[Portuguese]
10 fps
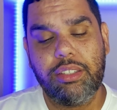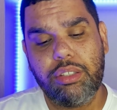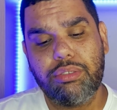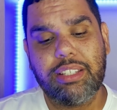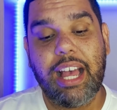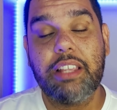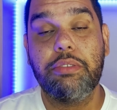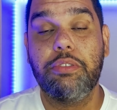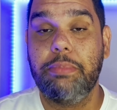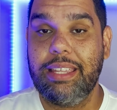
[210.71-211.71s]
seus
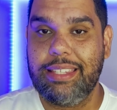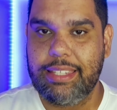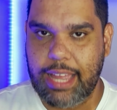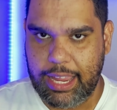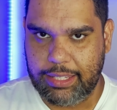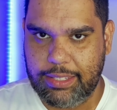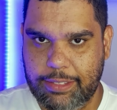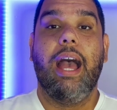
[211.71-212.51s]
gastos mensais.